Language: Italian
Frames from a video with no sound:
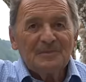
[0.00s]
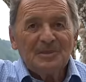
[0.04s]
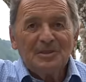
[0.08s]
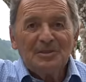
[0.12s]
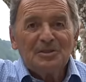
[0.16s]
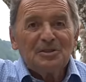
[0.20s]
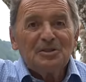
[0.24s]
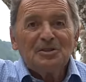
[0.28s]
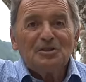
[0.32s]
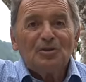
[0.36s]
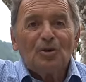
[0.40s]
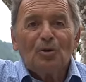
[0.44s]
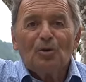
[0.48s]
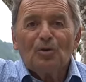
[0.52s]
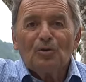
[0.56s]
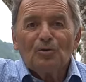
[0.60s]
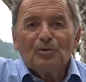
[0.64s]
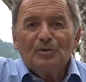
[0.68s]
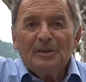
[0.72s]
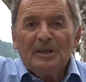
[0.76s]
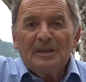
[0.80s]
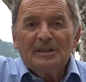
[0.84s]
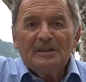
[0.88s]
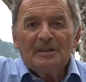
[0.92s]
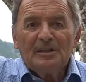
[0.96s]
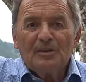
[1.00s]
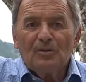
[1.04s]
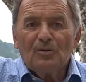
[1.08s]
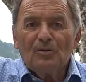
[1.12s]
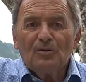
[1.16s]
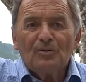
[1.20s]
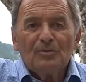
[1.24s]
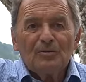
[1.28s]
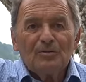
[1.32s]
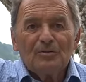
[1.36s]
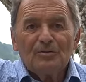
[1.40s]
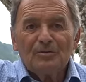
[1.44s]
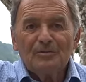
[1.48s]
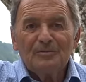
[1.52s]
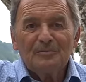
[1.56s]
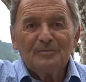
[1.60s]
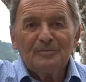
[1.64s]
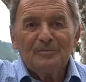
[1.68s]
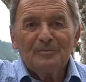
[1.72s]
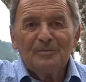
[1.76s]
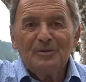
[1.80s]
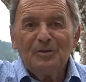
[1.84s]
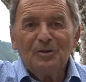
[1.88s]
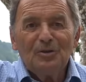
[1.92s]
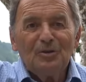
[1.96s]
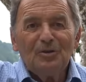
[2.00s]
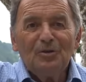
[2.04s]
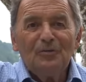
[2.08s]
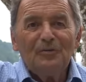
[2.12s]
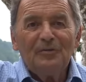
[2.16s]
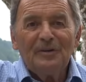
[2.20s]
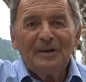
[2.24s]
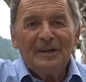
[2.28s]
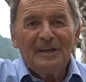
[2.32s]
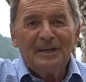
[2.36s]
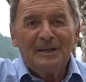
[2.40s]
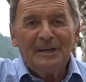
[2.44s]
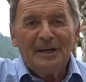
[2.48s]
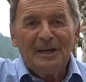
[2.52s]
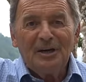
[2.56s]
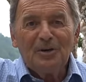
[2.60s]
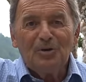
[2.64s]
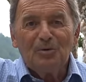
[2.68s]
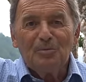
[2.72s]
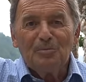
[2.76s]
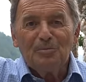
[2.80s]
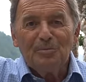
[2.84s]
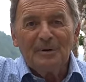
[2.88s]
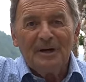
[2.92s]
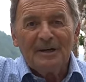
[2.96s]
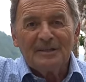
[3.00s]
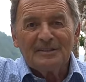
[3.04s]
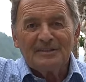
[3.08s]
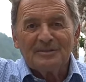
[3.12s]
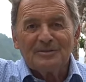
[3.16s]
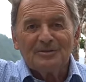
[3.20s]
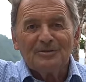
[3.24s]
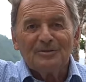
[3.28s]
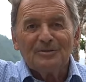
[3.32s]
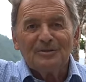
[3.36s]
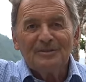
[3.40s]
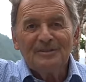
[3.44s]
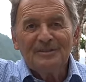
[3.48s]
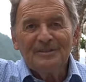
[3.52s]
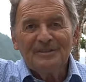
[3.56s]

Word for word: Se sono contenti loro. Io non farei neanche un passo.